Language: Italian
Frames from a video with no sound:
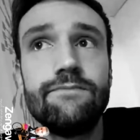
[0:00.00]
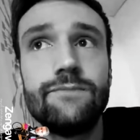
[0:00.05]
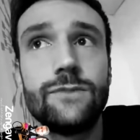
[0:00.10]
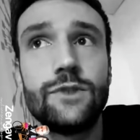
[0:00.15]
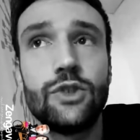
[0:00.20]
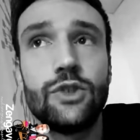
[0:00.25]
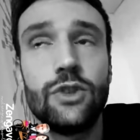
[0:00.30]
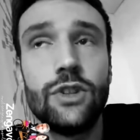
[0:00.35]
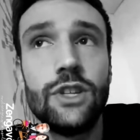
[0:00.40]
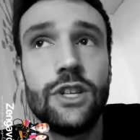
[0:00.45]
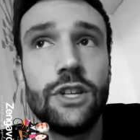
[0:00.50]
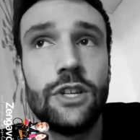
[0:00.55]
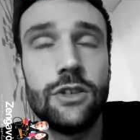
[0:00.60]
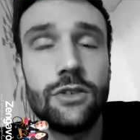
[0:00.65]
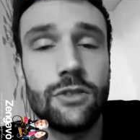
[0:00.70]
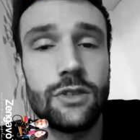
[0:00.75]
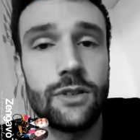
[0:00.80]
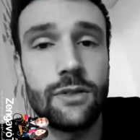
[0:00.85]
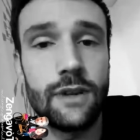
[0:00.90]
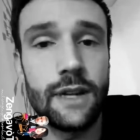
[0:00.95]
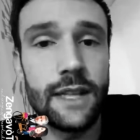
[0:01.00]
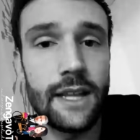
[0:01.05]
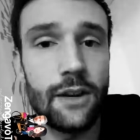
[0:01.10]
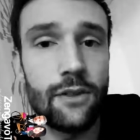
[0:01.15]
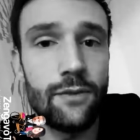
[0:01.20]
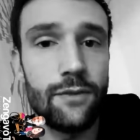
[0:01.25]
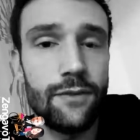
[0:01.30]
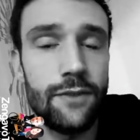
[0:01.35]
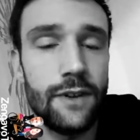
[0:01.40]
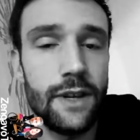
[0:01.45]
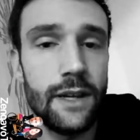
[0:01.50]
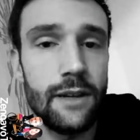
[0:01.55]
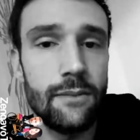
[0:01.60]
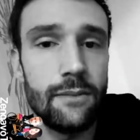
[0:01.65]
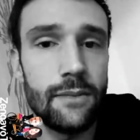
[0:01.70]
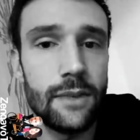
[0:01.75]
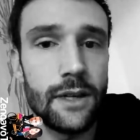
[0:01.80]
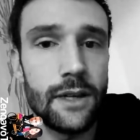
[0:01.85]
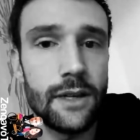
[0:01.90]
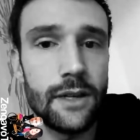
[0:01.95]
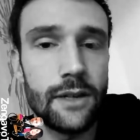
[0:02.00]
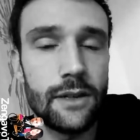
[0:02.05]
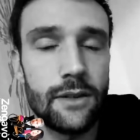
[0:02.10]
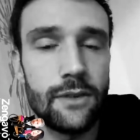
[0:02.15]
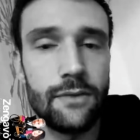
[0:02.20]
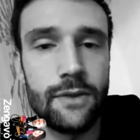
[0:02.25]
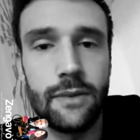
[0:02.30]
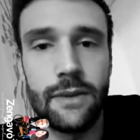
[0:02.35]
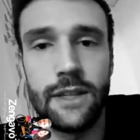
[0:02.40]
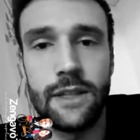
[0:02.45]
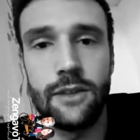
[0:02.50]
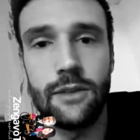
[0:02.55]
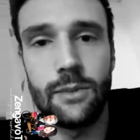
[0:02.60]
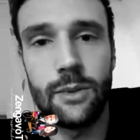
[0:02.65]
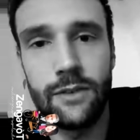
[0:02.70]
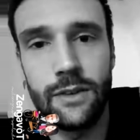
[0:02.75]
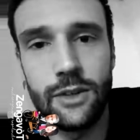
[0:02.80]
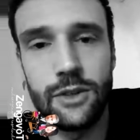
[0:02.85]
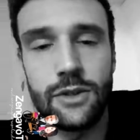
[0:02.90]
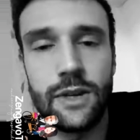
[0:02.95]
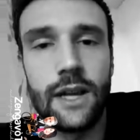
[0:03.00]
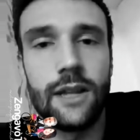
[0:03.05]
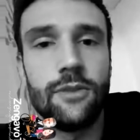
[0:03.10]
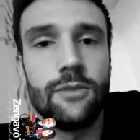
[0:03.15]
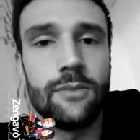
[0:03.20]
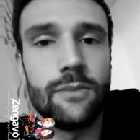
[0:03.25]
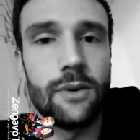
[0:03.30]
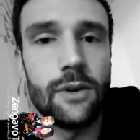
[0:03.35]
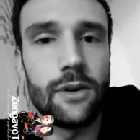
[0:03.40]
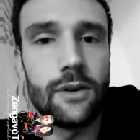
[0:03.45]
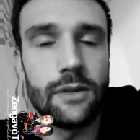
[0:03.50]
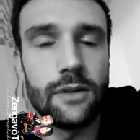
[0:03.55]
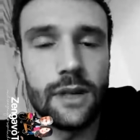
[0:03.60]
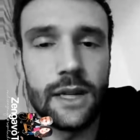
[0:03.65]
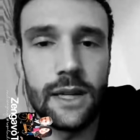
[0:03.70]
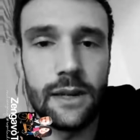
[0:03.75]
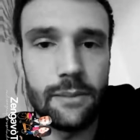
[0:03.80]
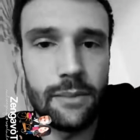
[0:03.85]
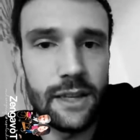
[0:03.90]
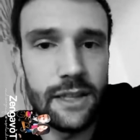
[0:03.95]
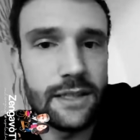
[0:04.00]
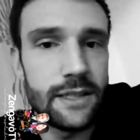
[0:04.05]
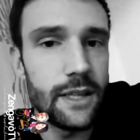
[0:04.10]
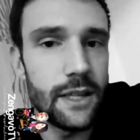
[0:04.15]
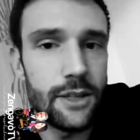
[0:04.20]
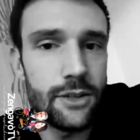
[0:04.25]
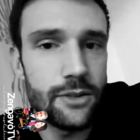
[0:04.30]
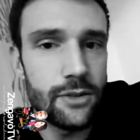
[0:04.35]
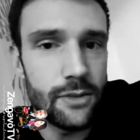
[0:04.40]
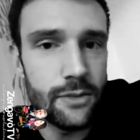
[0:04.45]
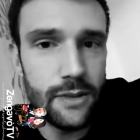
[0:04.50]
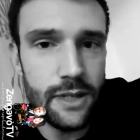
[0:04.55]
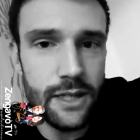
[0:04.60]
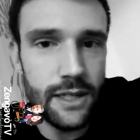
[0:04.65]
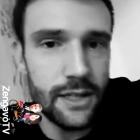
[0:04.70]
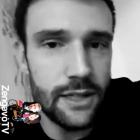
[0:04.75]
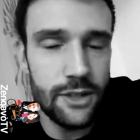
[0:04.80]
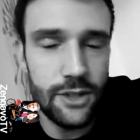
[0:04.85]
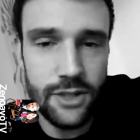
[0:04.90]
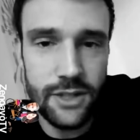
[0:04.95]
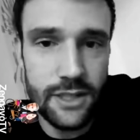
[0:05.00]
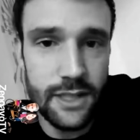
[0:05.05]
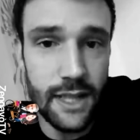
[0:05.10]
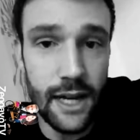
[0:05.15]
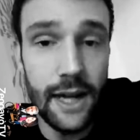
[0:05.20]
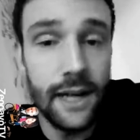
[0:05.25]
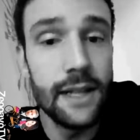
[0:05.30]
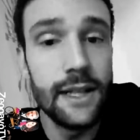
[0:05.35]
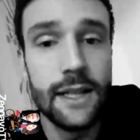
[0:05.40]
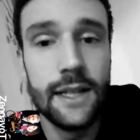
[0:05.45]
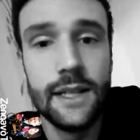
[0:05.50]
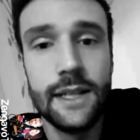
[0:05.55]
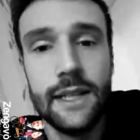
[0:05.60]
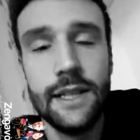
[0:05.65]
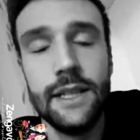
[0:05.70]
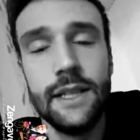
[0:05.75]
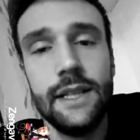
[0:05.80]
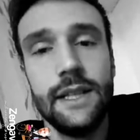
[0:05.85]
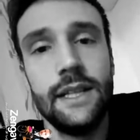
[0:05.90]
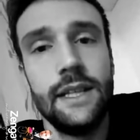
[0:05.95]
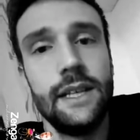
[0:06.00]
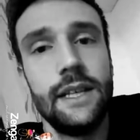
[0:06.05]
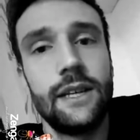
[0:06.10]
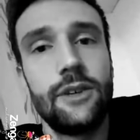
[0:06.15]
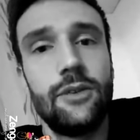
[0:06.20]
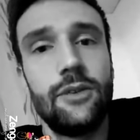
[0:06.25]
sono indeciso se guardare un film, ovviamente dopo aver giocato un po' alla PlayStation, perché ci sta, e